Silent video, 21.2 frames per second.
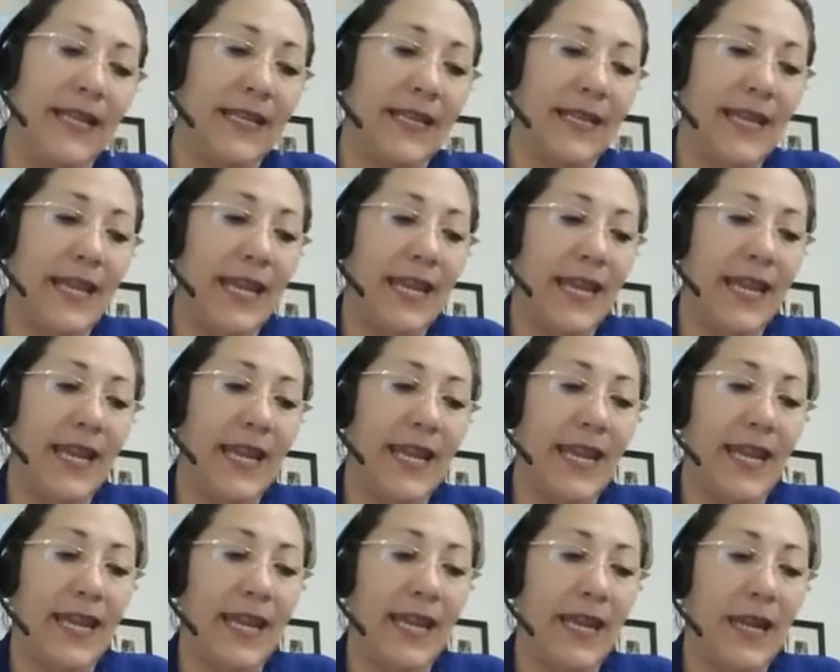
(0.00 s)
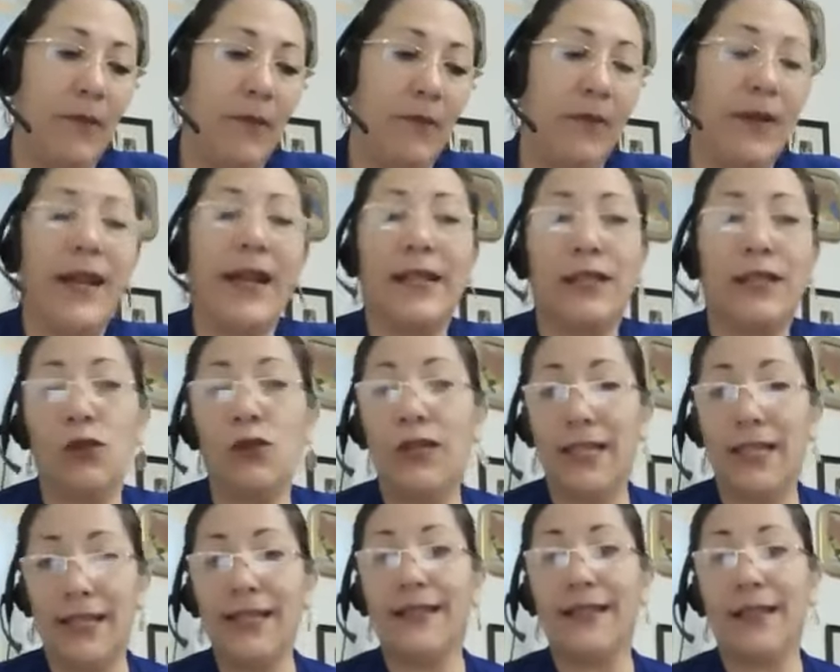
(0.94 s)
que eh, para que un
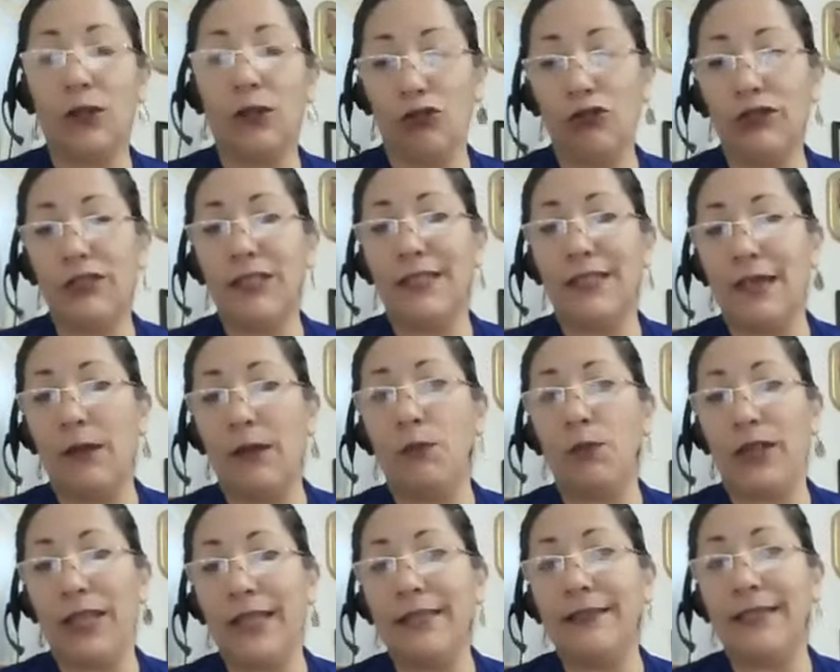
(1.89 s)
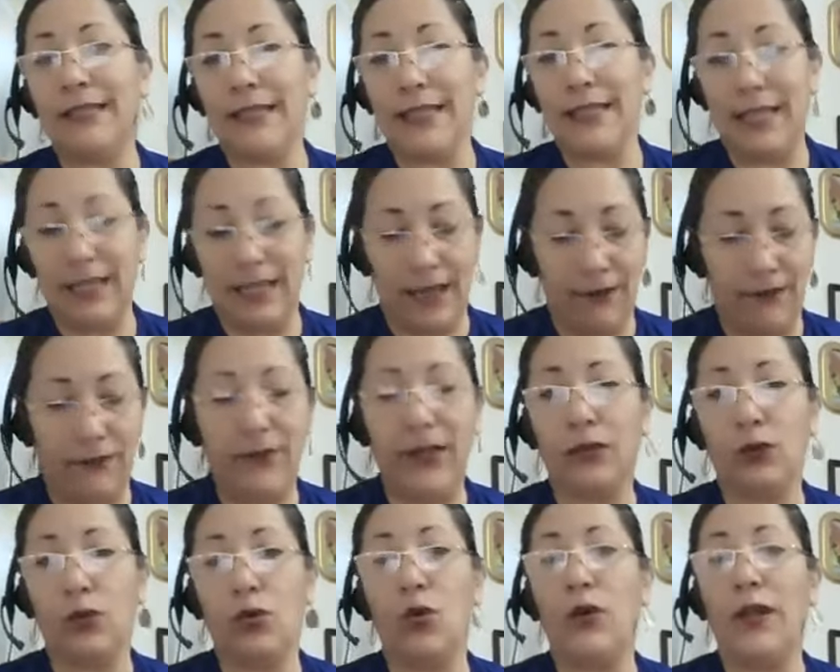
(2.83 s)
líder de conciencia pueda tener
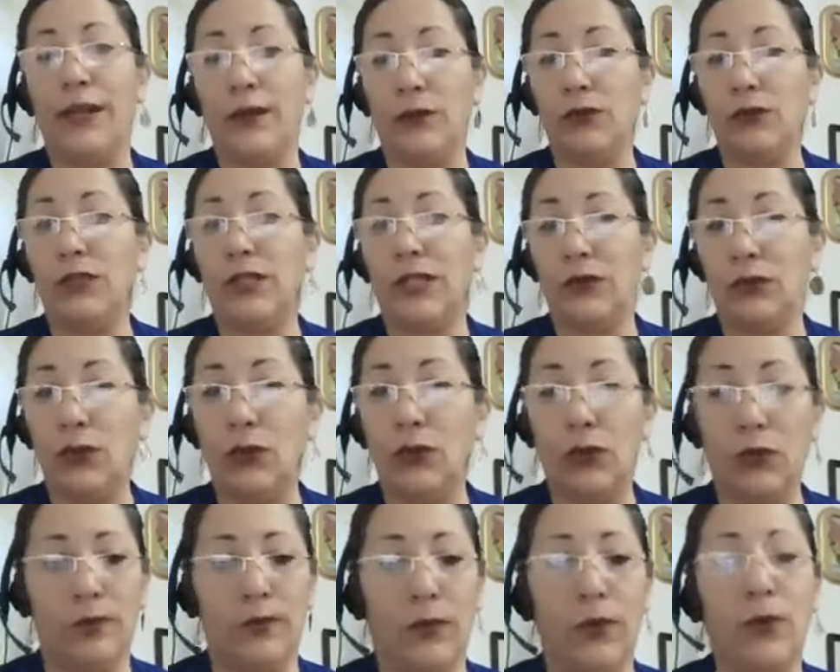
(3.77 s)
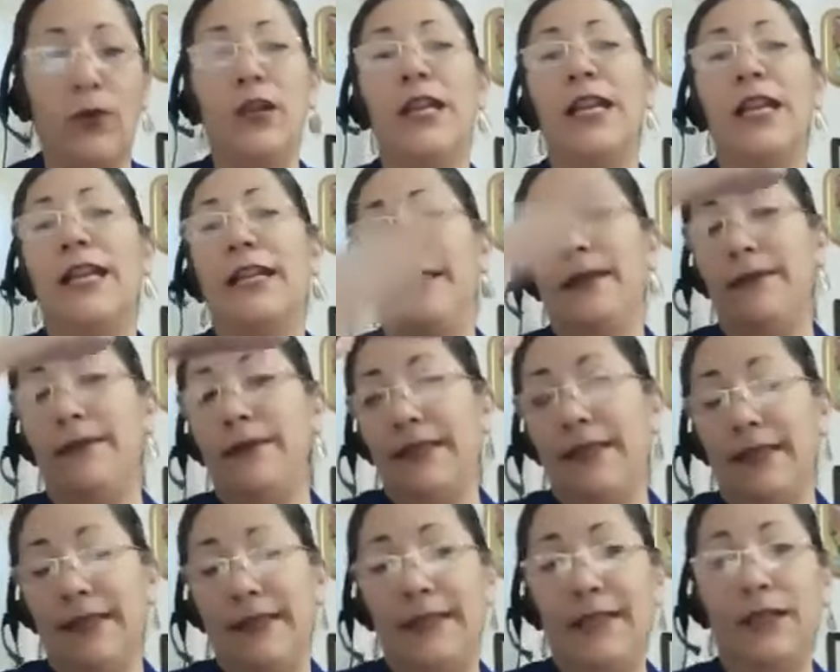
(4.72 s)
efecto en un cierto grupo, debe
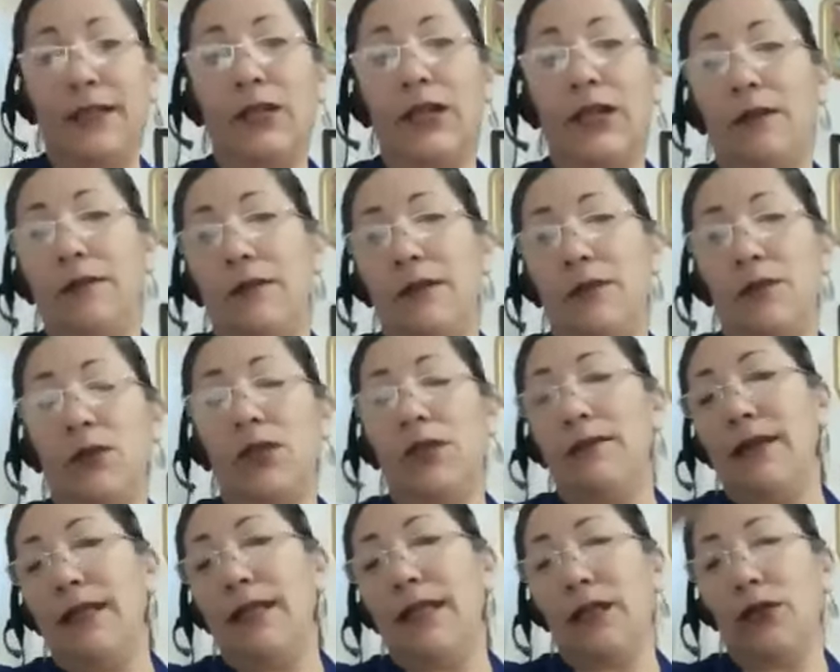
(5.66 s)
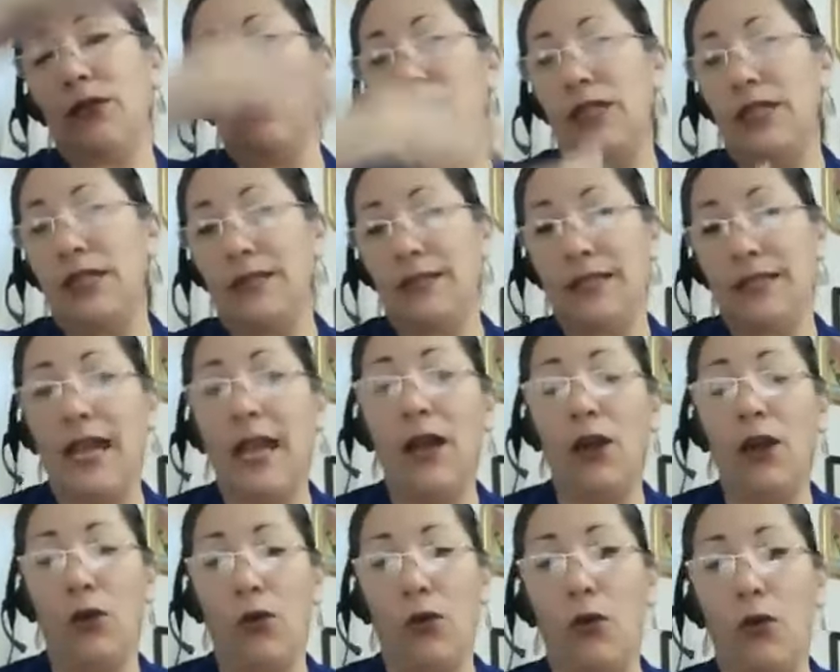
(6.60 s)
tener el mismo nivel de
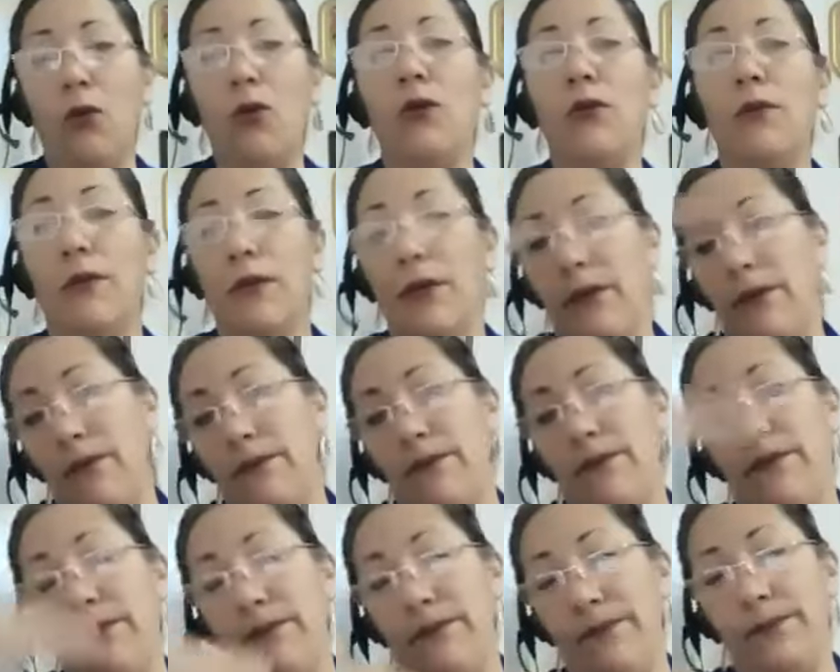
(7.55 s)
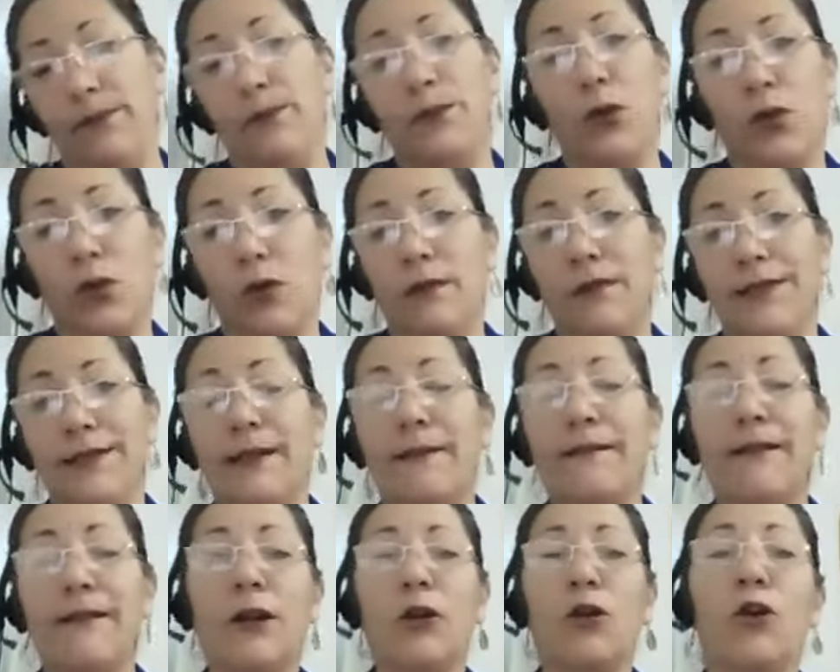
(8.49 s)
conciencia o mm, un poco más
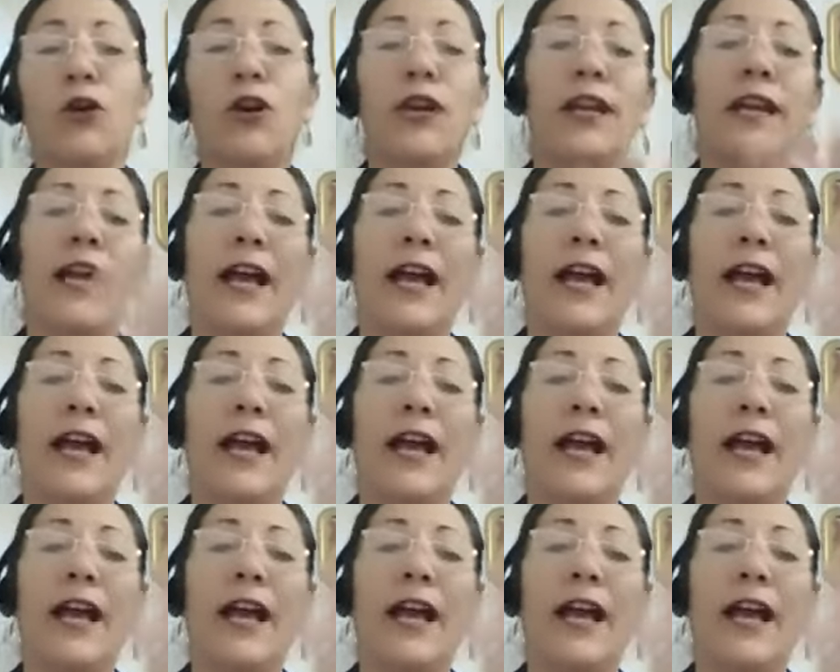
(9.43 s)
abajo,